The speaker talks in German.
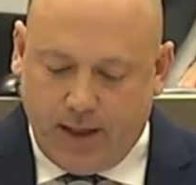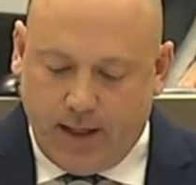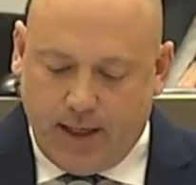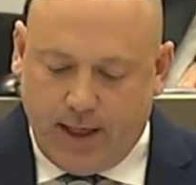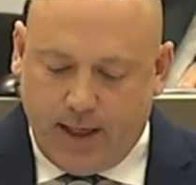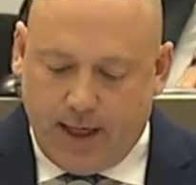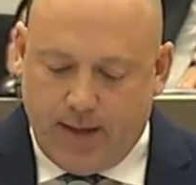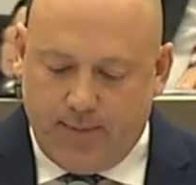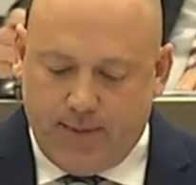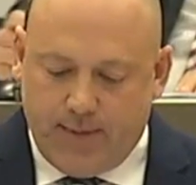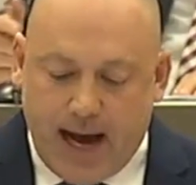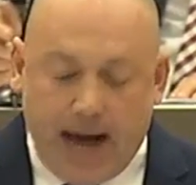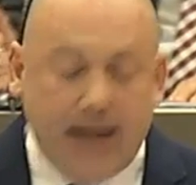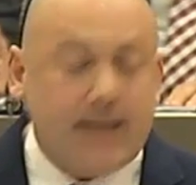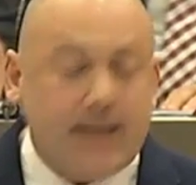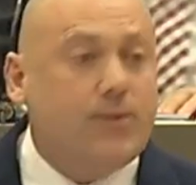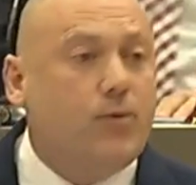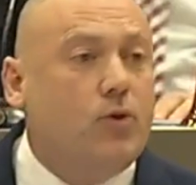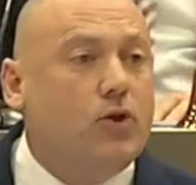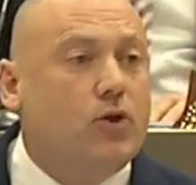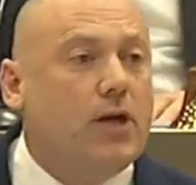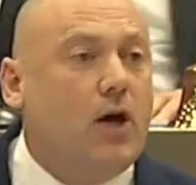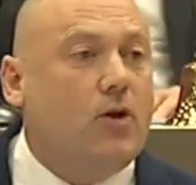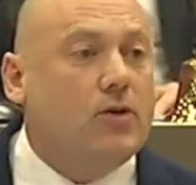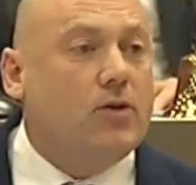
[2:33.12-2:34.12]
Im Jahr
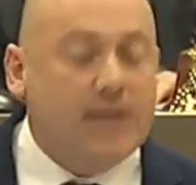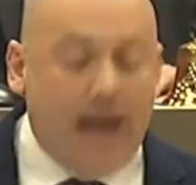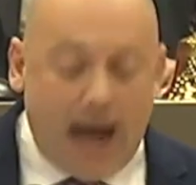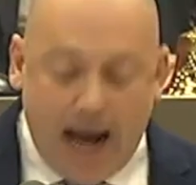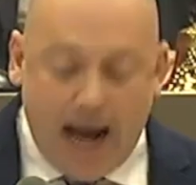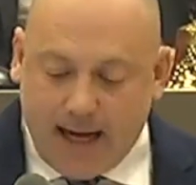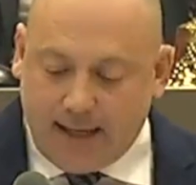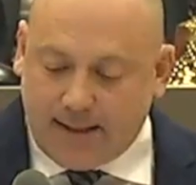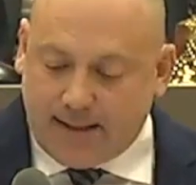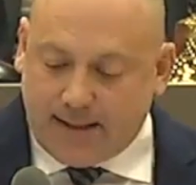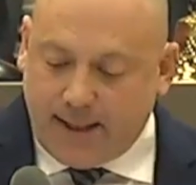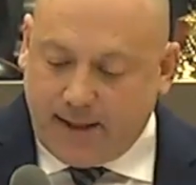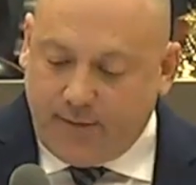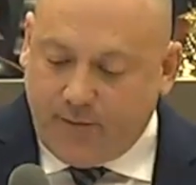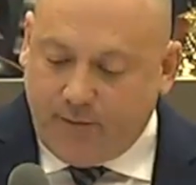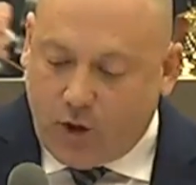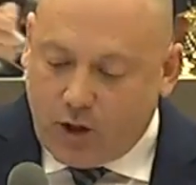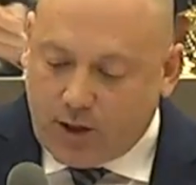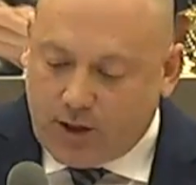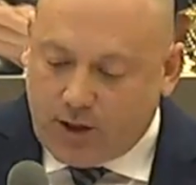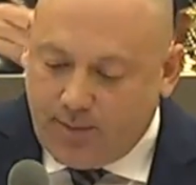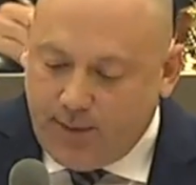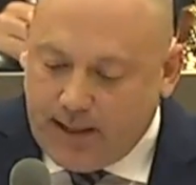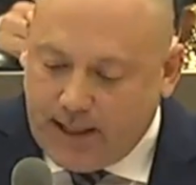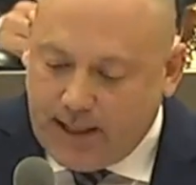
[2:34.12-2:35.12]
2018
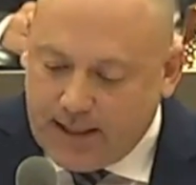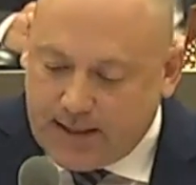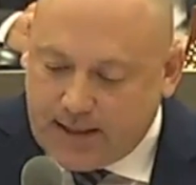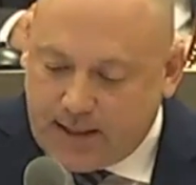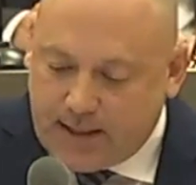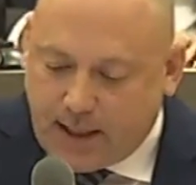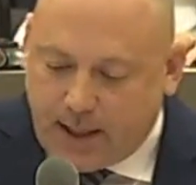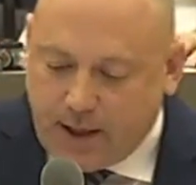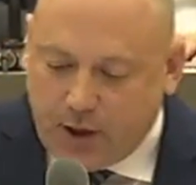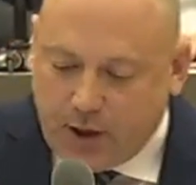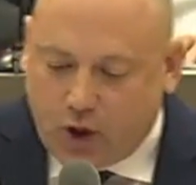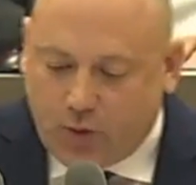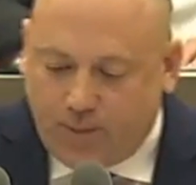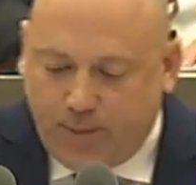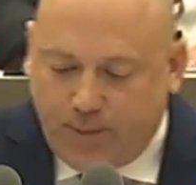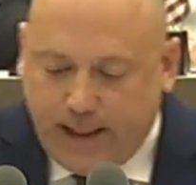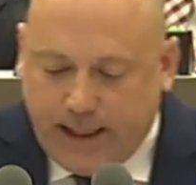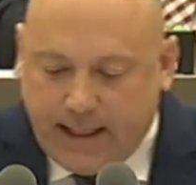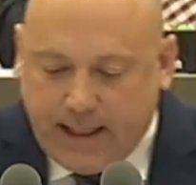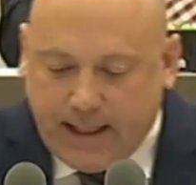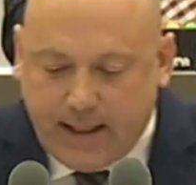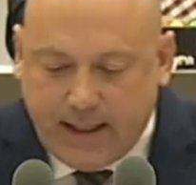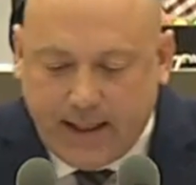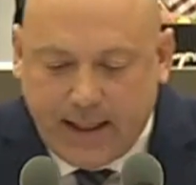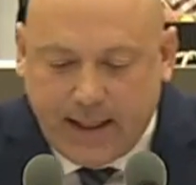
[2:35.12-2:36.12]
wollte Ministerin
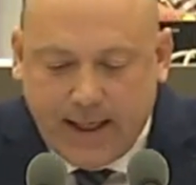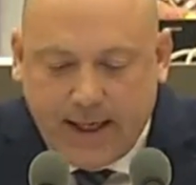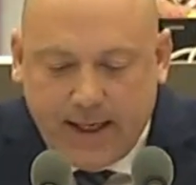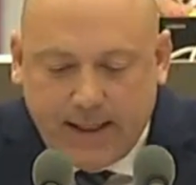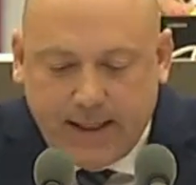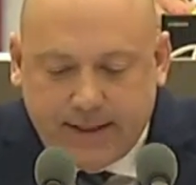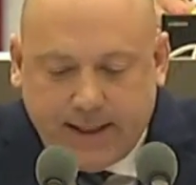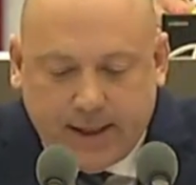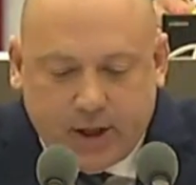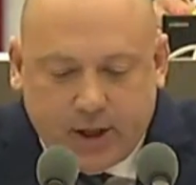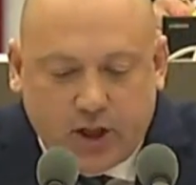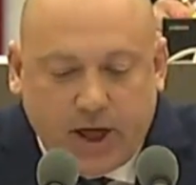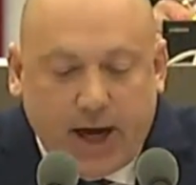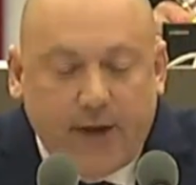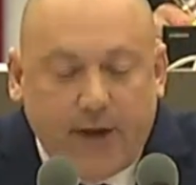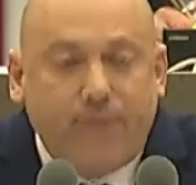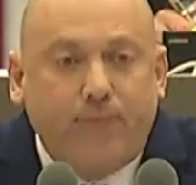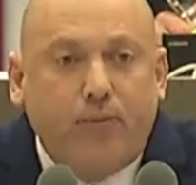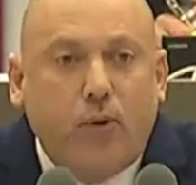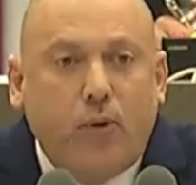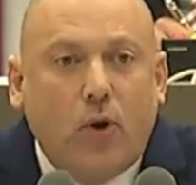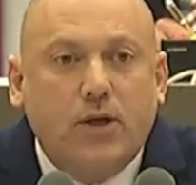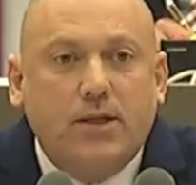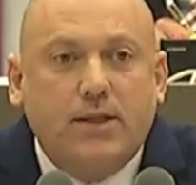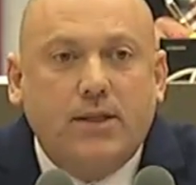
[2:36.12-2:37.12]
Spiegel den
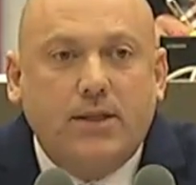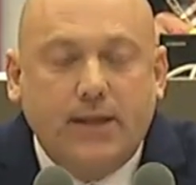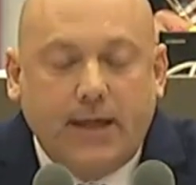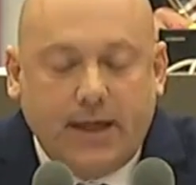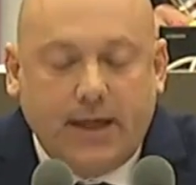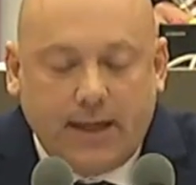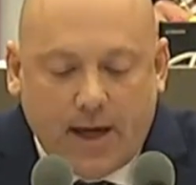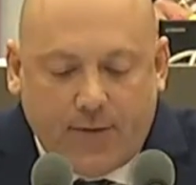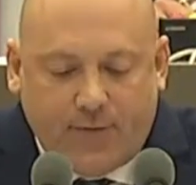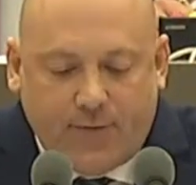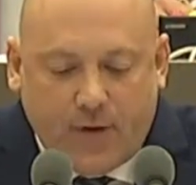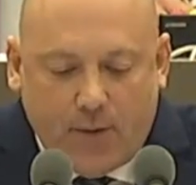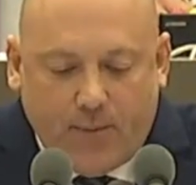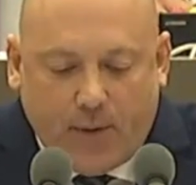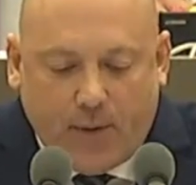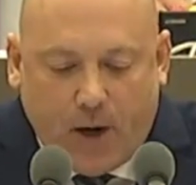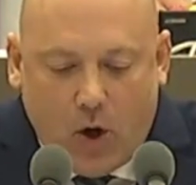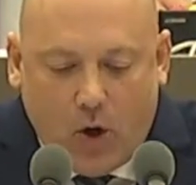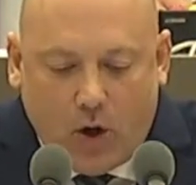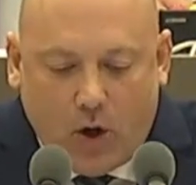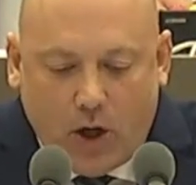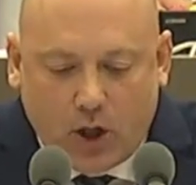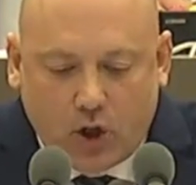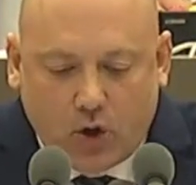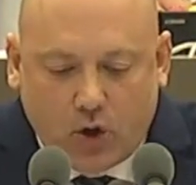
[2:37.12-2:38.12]
Chefposten in der
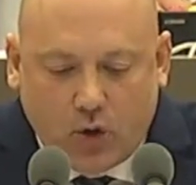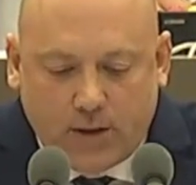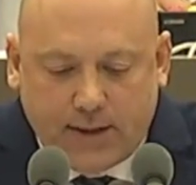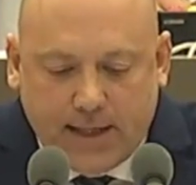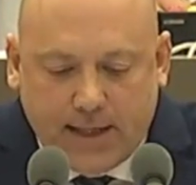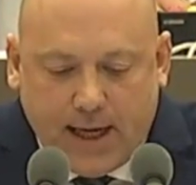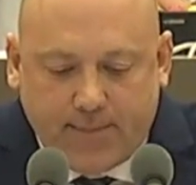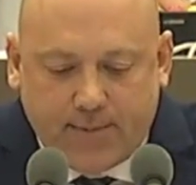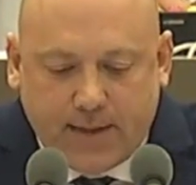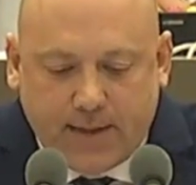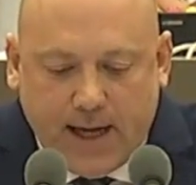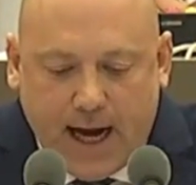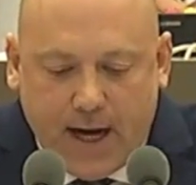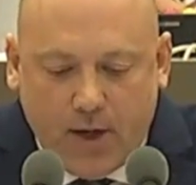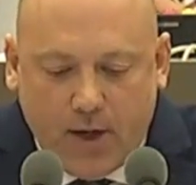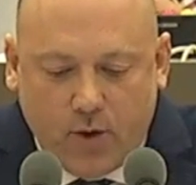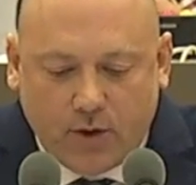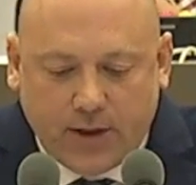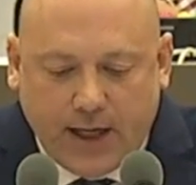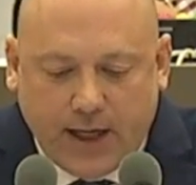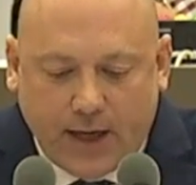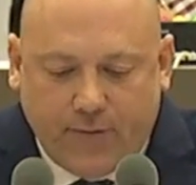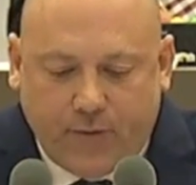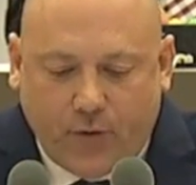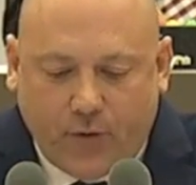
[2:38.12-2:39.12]

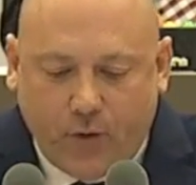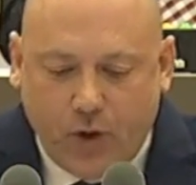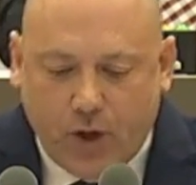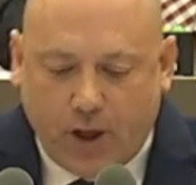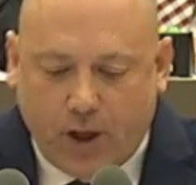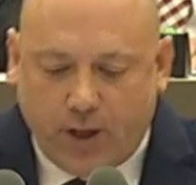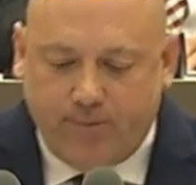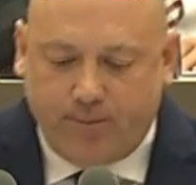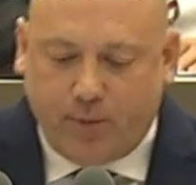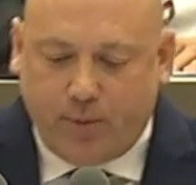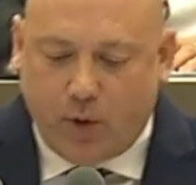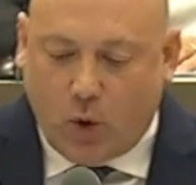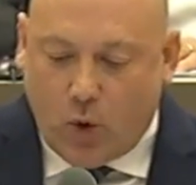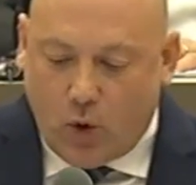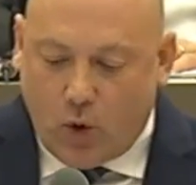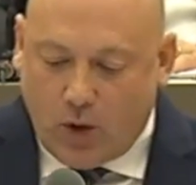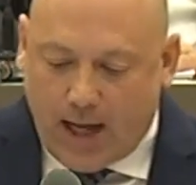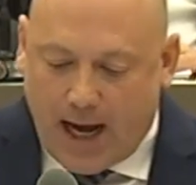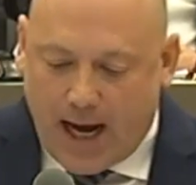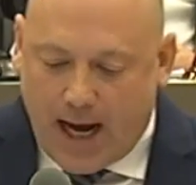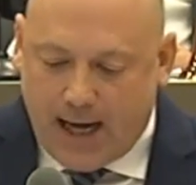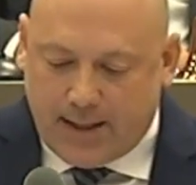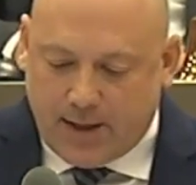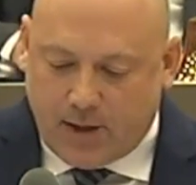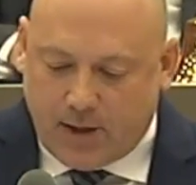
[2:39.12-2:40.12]
Verbraucherschutzabteilung der früheren
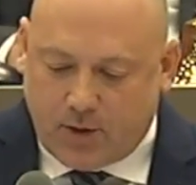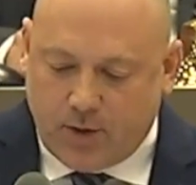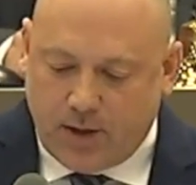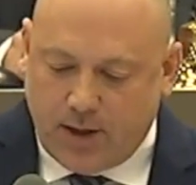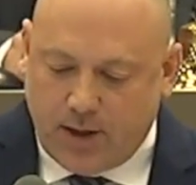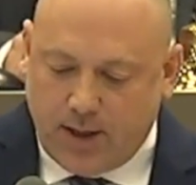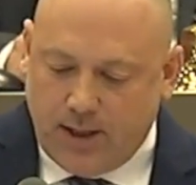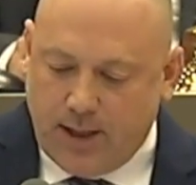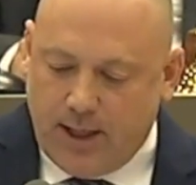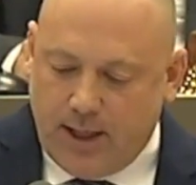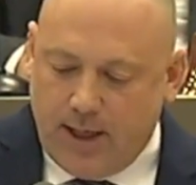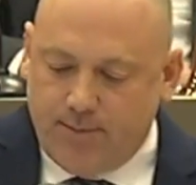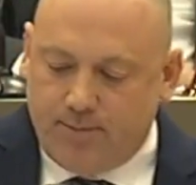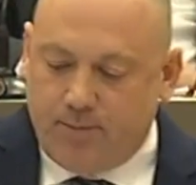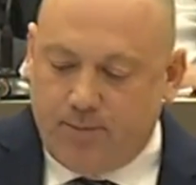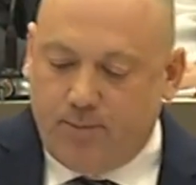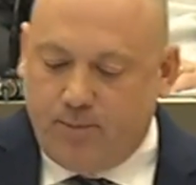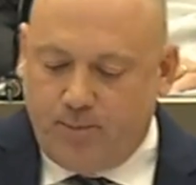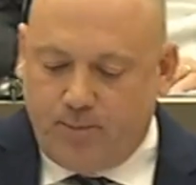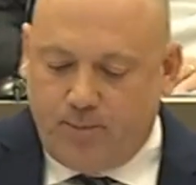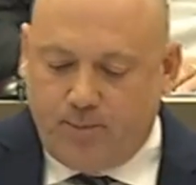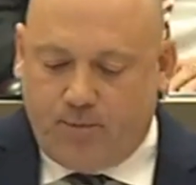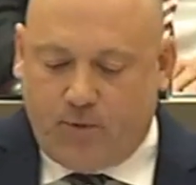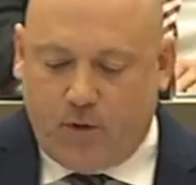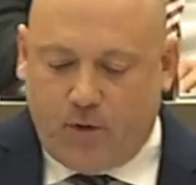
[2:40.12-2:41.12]
Büroleitung
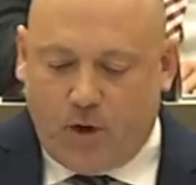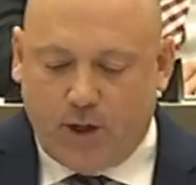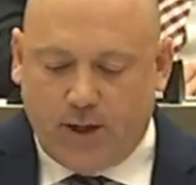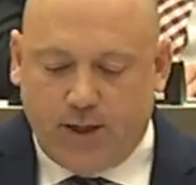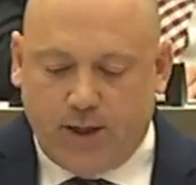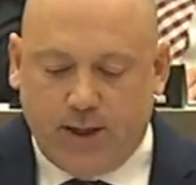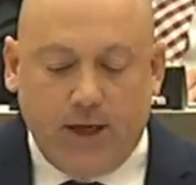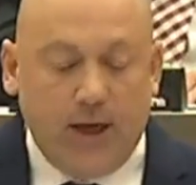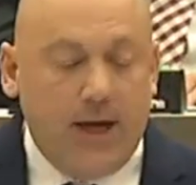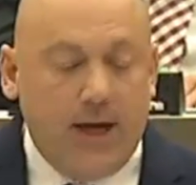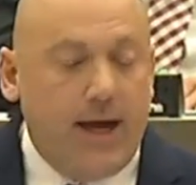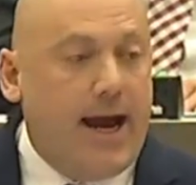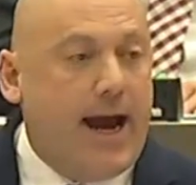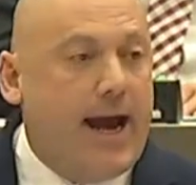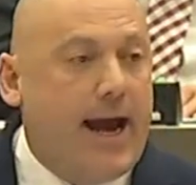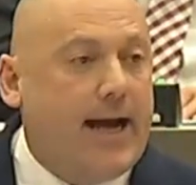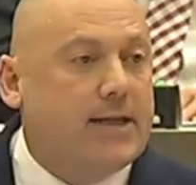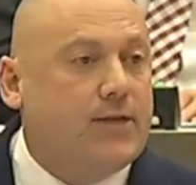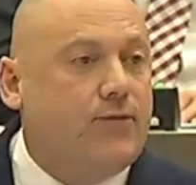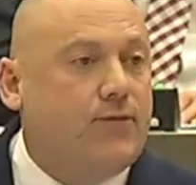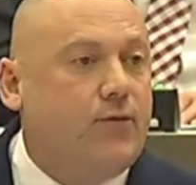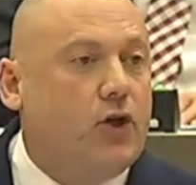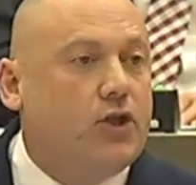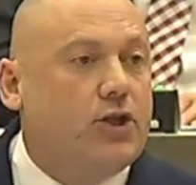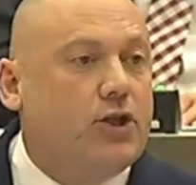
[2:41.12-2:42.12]
von
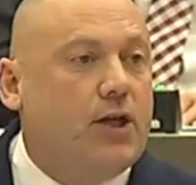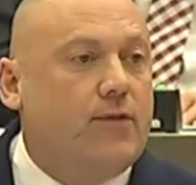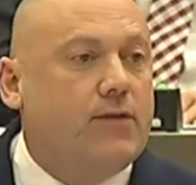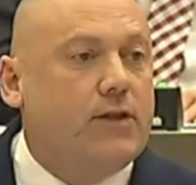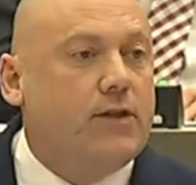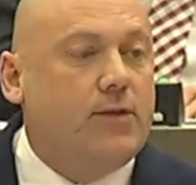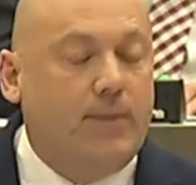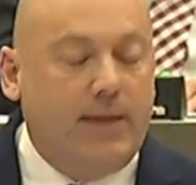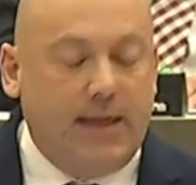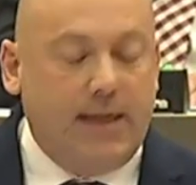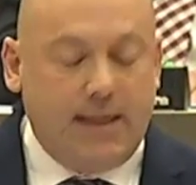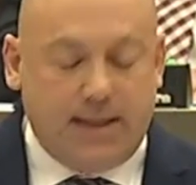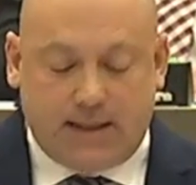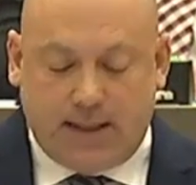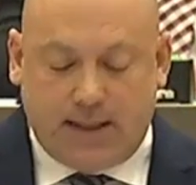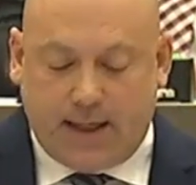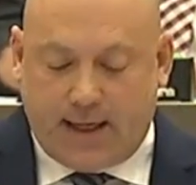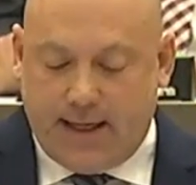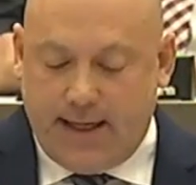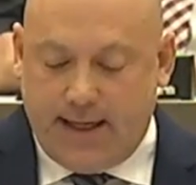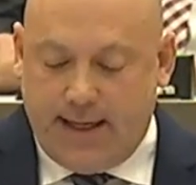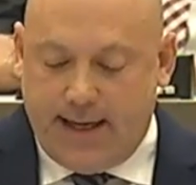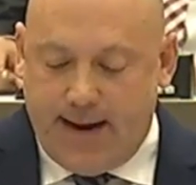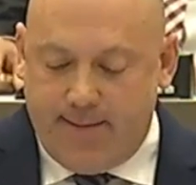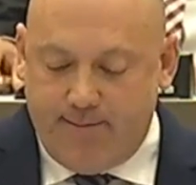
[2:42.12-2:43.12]

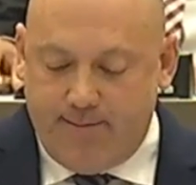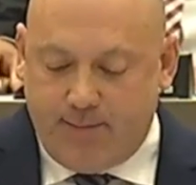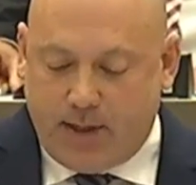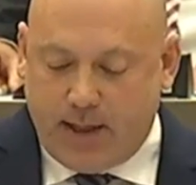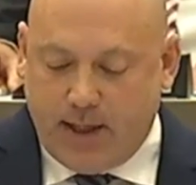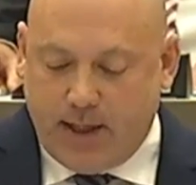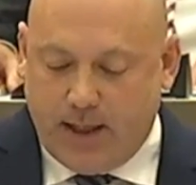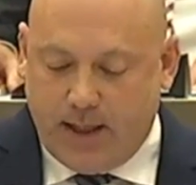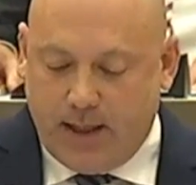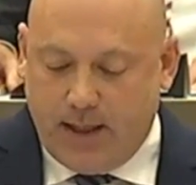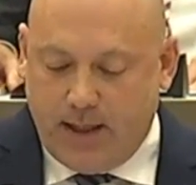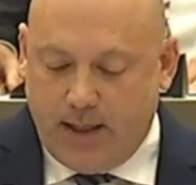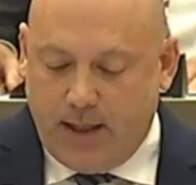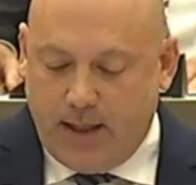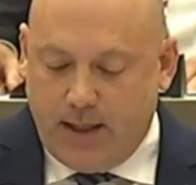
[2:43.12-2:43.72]
Ex-Wirtschaftsministerin Lemke,